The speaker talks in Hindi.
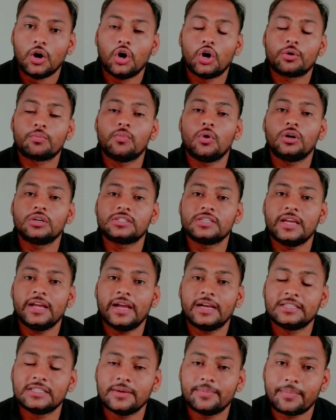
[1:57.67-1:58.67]
और बहुत सारे
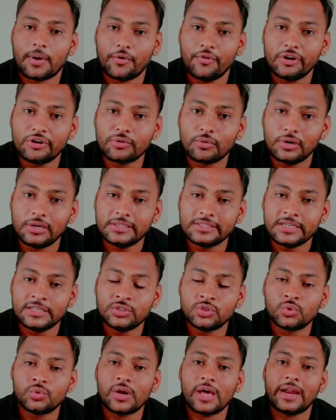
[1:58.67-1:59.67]
ऐसे प्राइवेट कॉलेज है
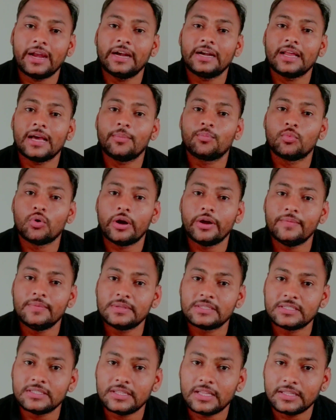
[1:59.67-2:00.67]
जो डायरेक्ट आपको
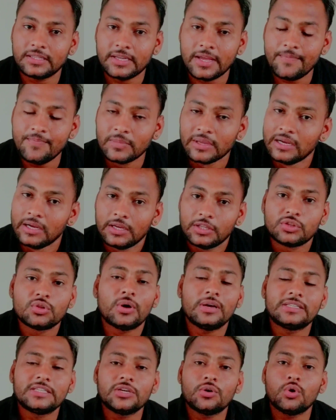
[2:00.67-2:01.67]
एडमिशन देती है
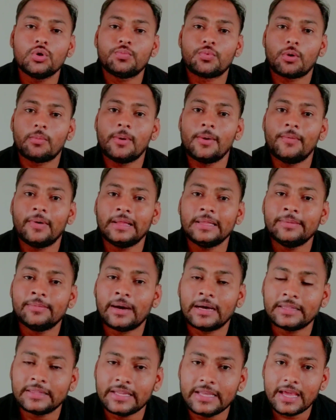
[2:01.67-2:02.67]
तो ऐसी कोई प्रॉब्लम वाली
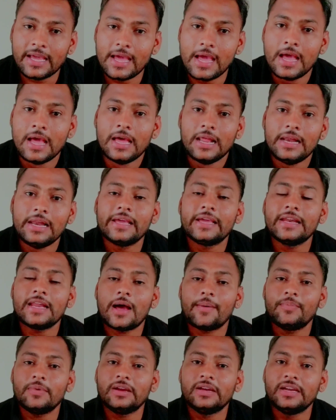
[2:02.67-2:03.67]
बात है लेकिन
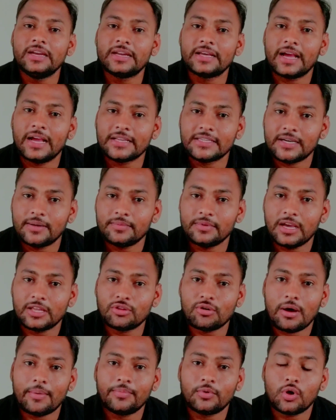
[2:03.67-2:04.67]
आपने नीट का एग्जाम दिया है
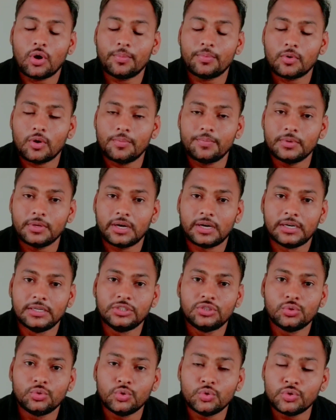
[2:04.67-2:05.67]
तो आप टॉप टॉप
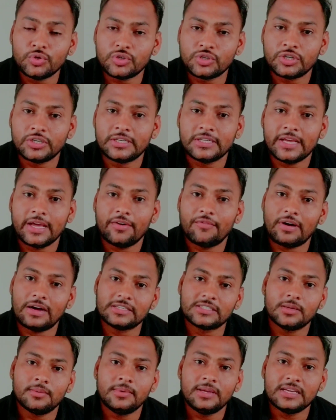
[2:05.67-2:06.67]
जो यूनिवर्सिटी है वहां
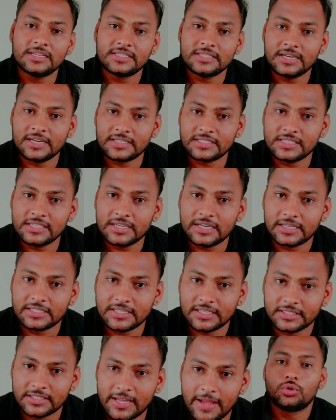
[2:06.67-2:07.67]
से बीएससी नर्सिंग कर
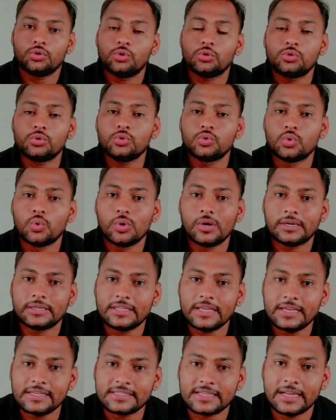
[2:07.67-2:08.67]
सकते हैं तो दोस्तों शुरू
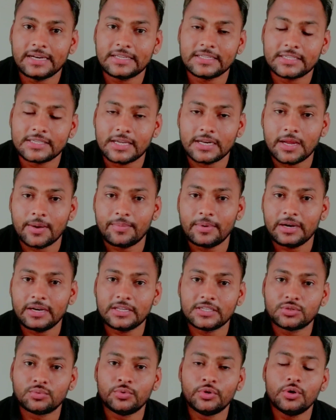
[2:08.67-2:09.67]
करते हैं सारी सारी अपडेट
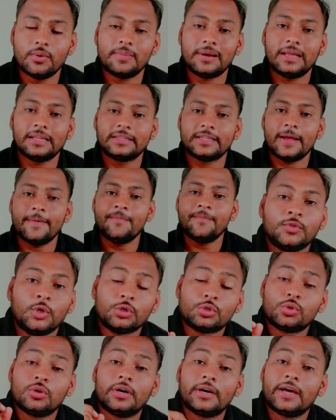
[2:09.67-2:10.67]
इस वीडियो में लेते हैं
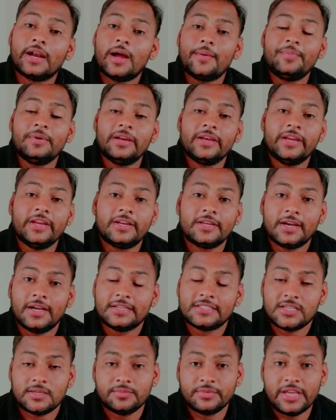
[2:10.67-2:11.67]
दोस्तों अगर आपने नीट का
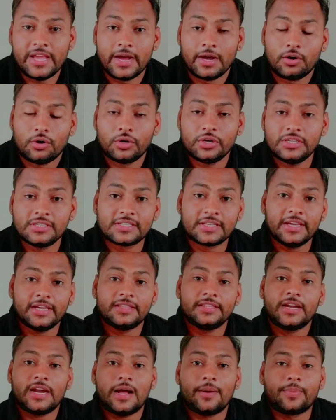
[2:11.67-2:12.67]
एग्जाम दिया और इसके
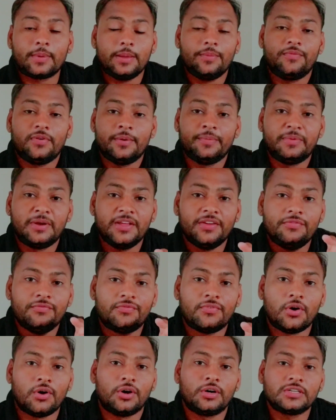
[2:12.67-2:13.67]
अंदर आपके
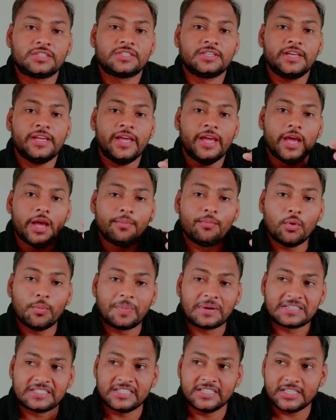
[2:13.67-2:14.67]
54 से एबो
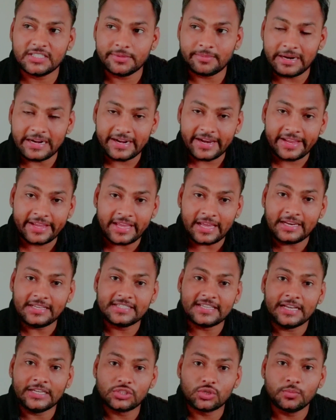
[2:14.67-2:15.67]
परसेंटेज बन रहे हैं यानी
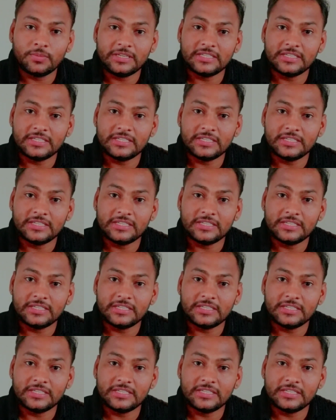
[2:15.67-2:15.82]
सात